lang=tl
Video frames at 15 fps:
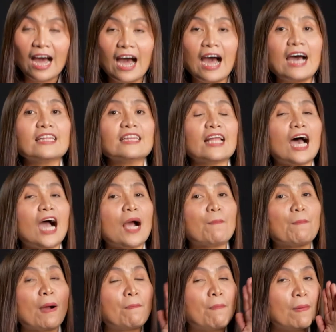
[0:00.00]
At
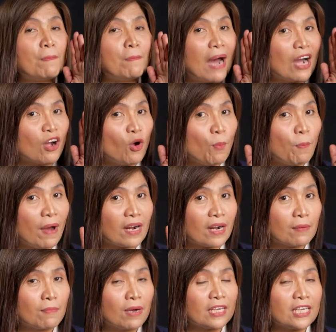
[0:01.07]
ang pagbabago
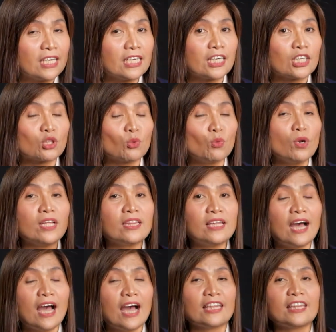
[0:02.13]
parang maging katulad
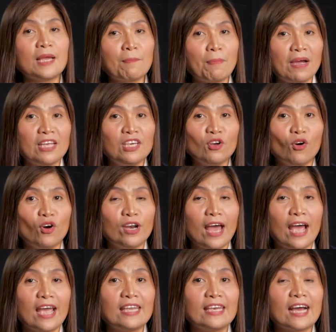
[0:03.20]
ng ating
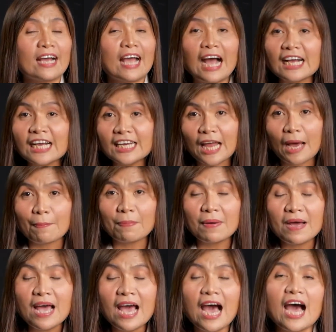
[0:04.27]
Panginoon ay nagaganap
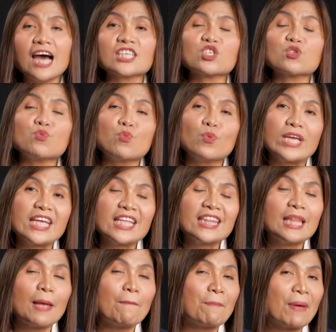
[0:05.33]
as we
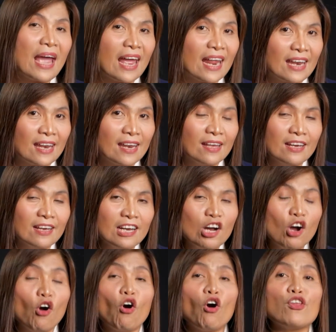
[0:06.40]
depend
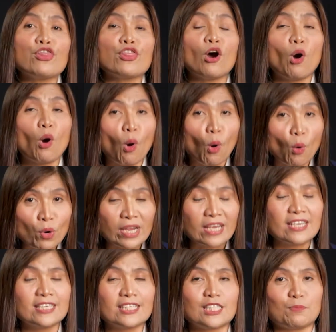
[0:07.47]
on the
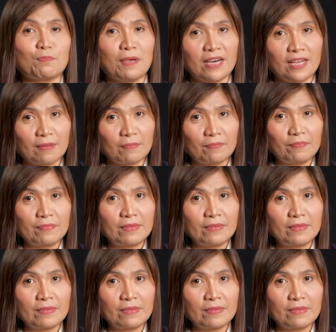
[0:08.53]
Holy Spirit.